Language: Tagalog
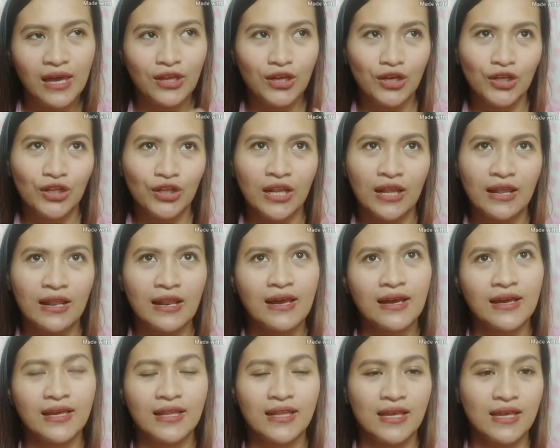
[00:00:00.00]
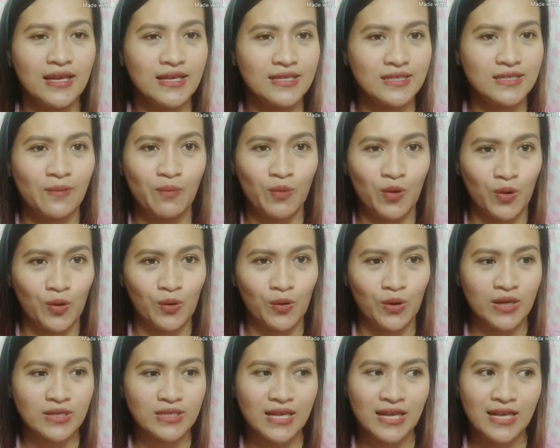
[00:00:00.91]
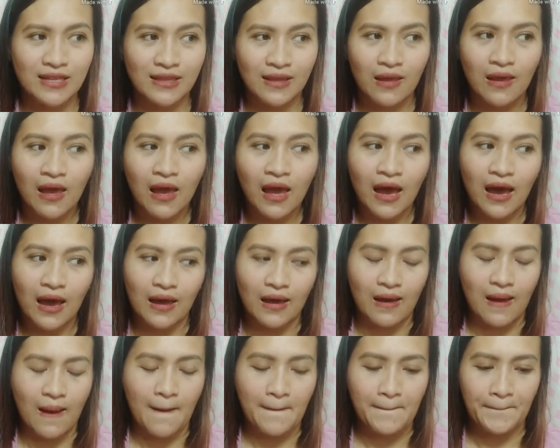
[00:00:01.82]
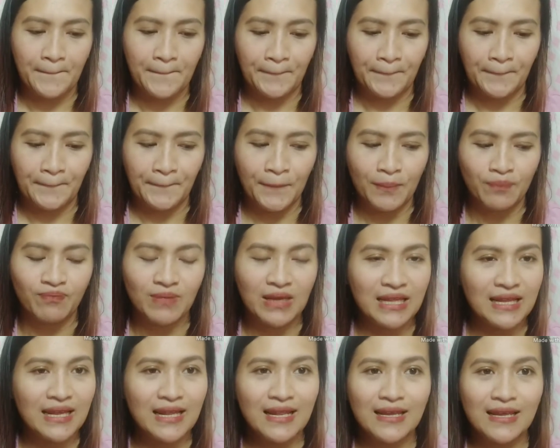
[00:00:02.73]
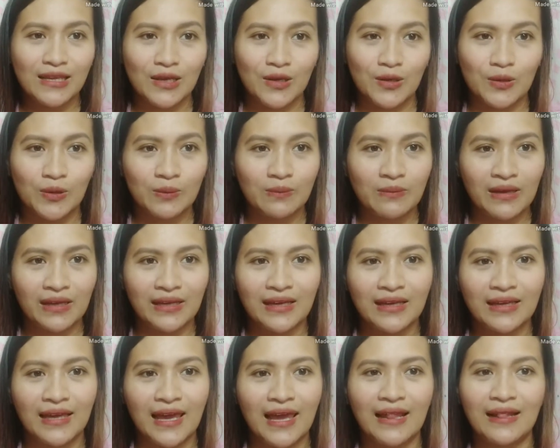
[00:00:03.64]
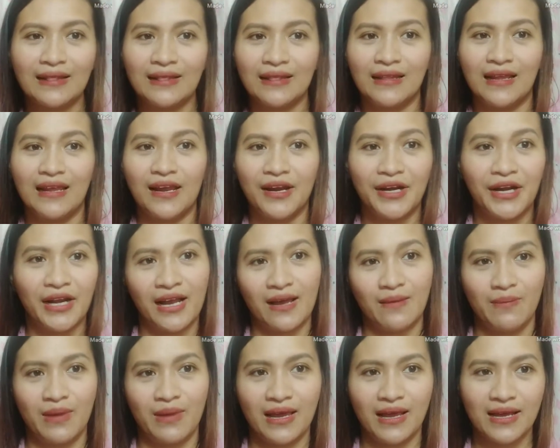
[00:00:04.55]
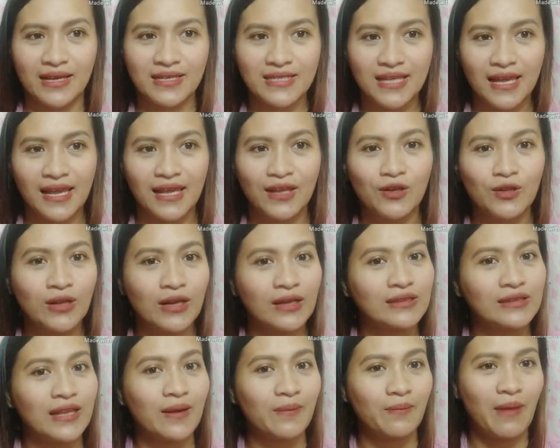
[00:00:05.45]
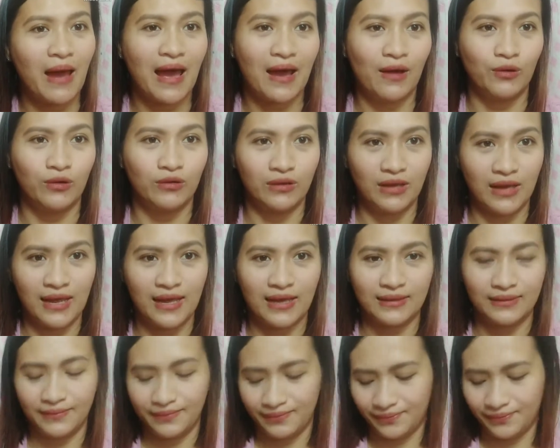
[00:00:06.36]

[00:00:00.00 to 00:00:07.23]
yun na lang iniisip ko kasi um, pinili niya yun maging LDR kami kasi yun ang trabaho niya.